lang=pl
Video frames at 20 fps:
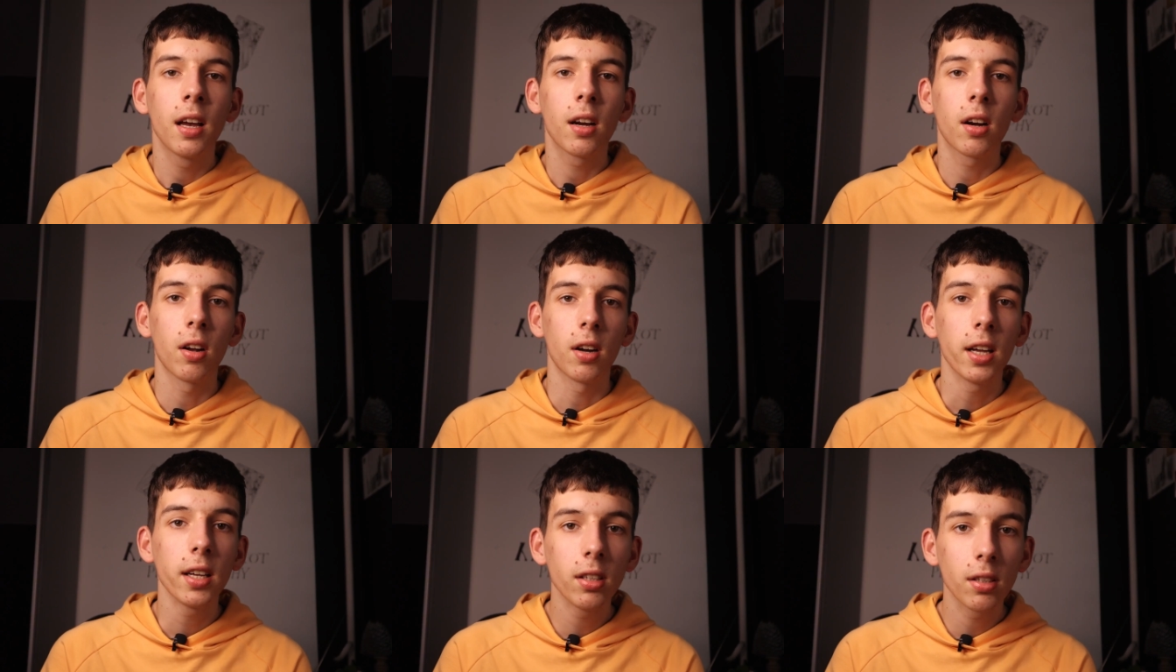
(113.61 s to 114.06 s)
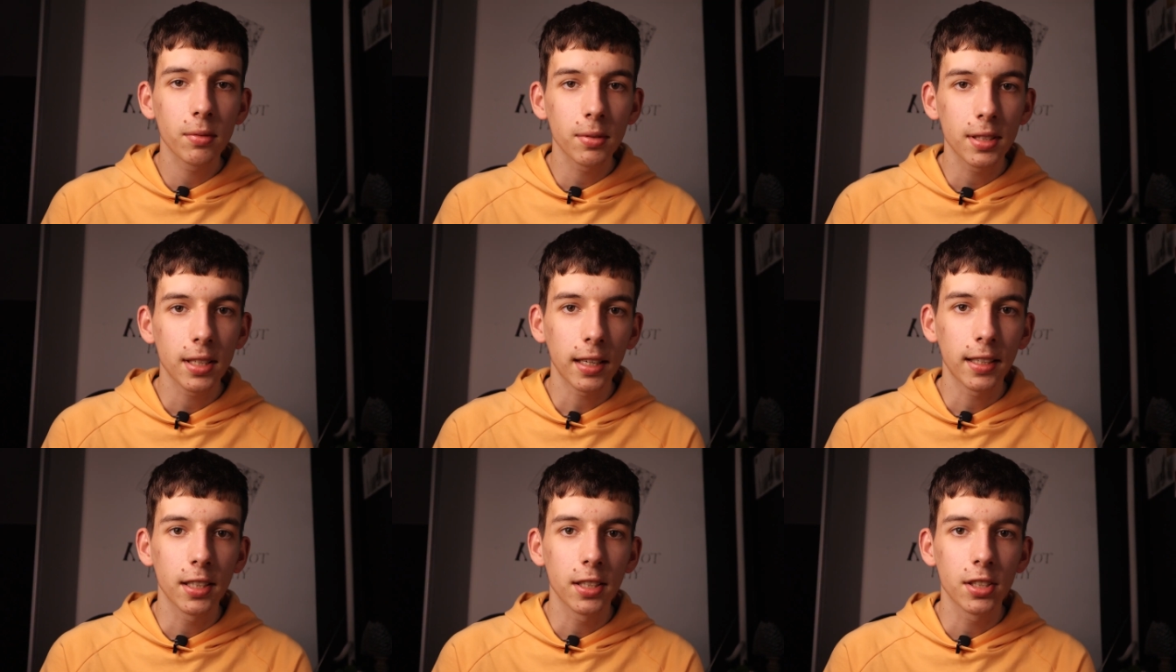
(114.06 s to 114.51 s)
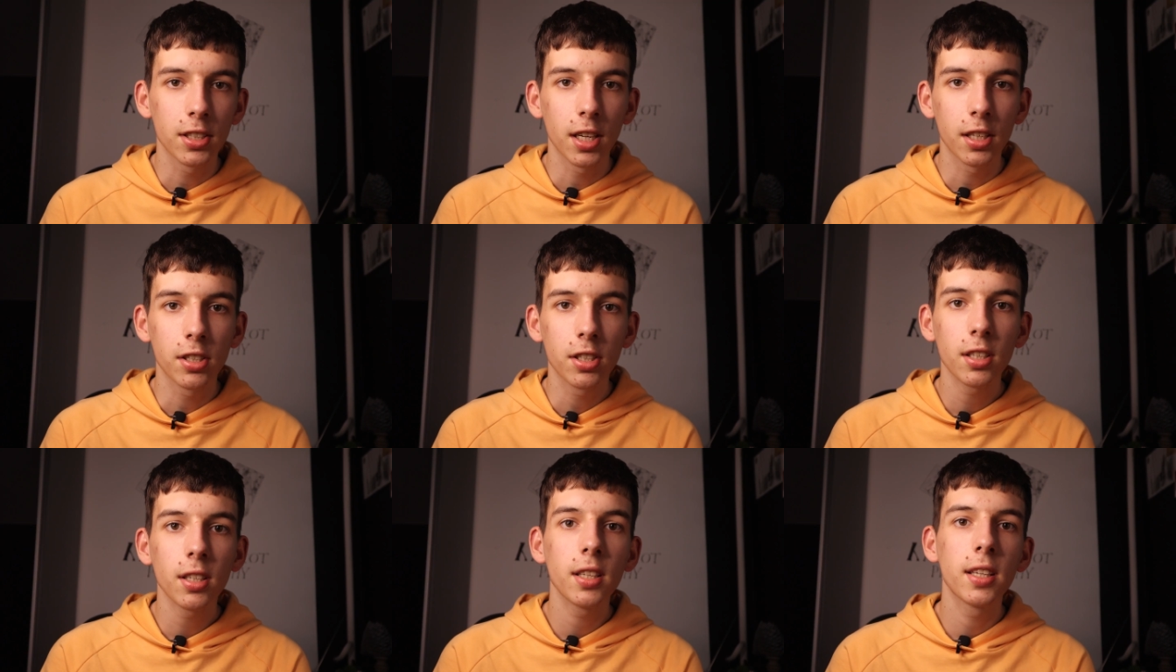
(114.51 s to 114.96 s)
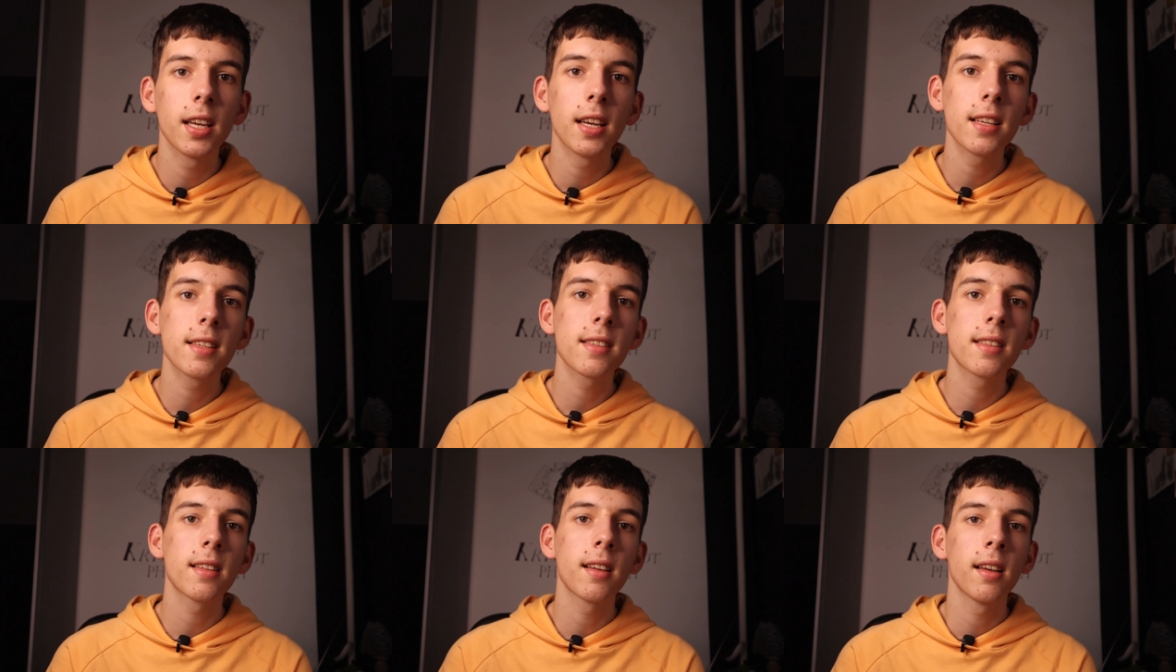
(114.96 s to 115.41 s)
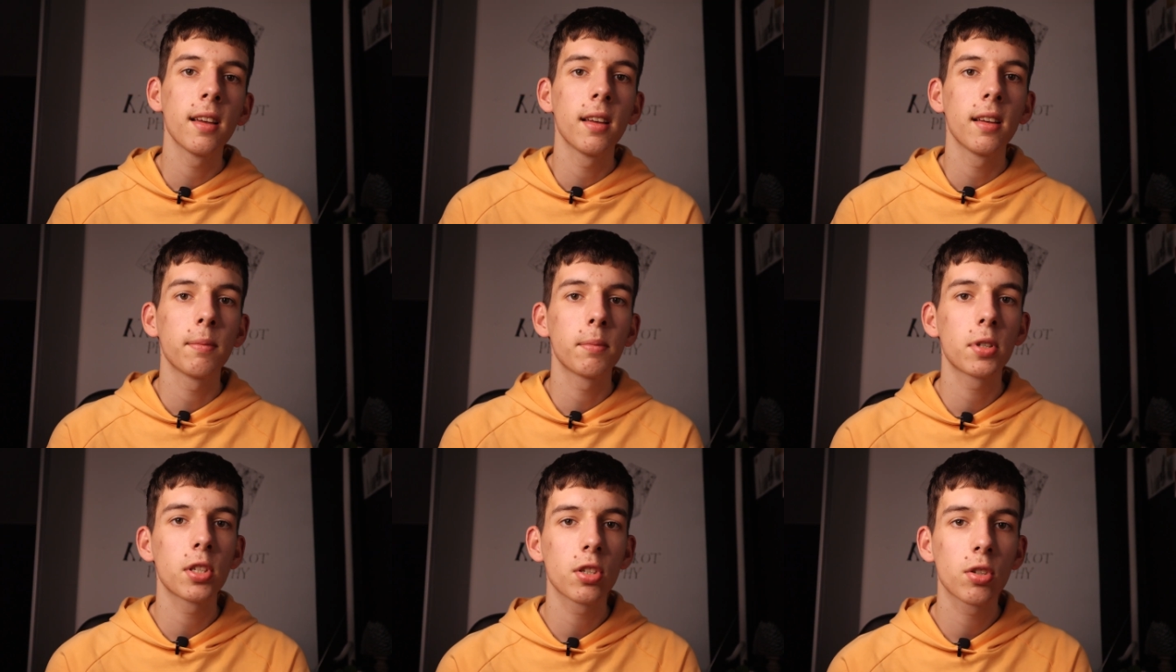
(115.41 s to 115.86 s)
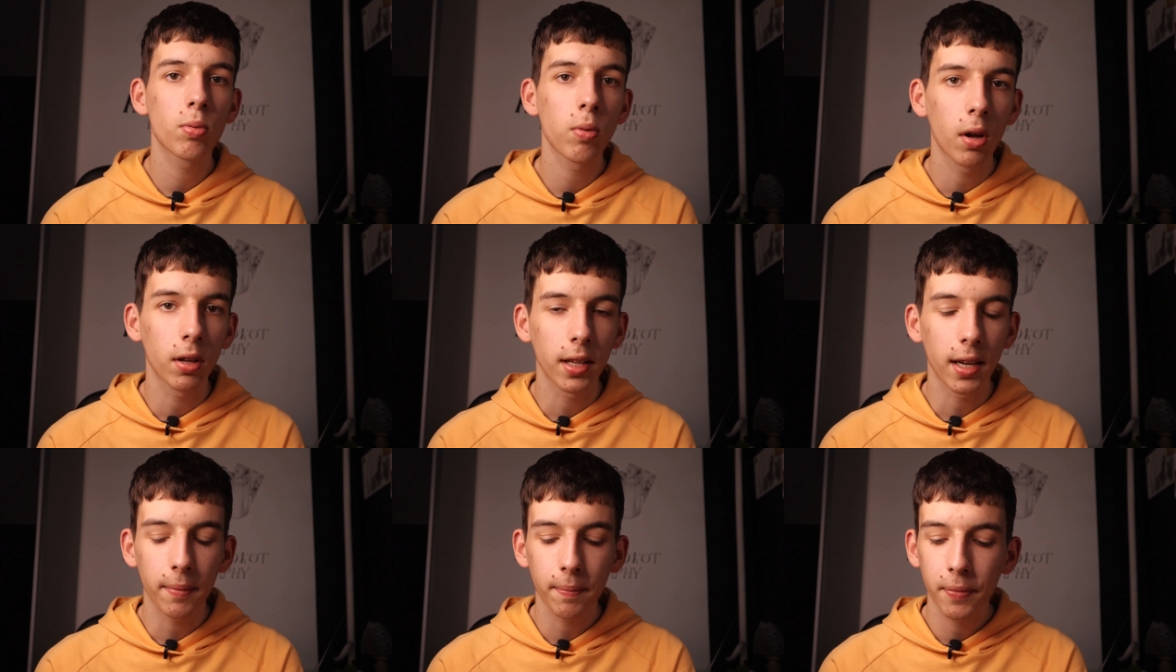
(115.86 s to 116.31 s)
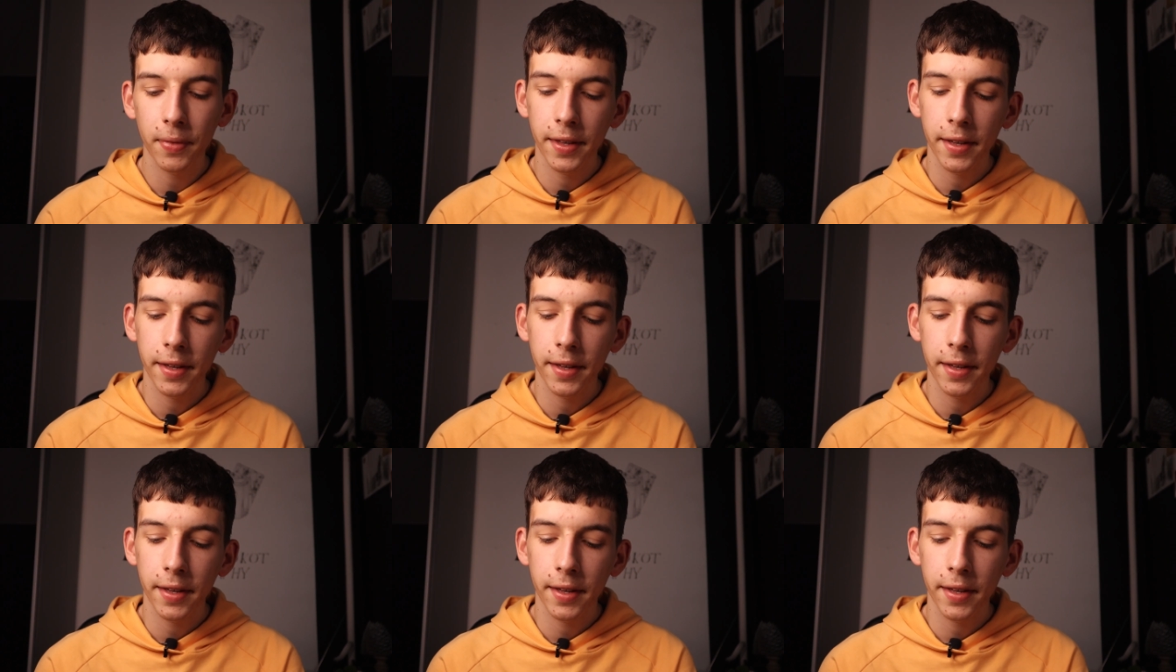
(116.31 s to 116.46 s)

Kolejną z takich rzeczy jest przysłona.